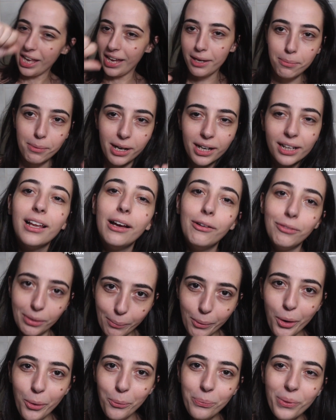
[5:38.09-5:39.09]
like pra
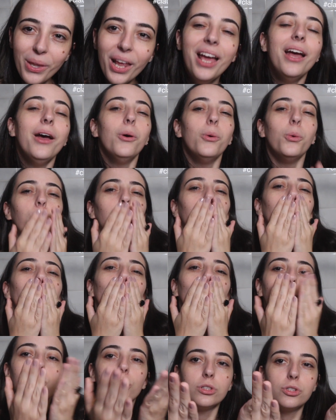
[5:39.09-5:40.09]
Cláudia, tá bom? Um
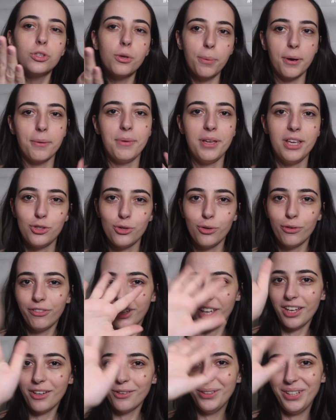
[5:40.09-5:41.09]
super beijo,
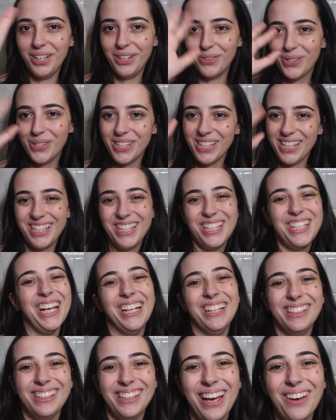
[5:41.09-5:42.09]
fiquem com Deus e
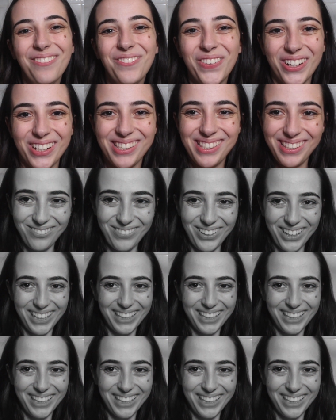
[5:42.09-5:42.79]
tchau, até a próxima!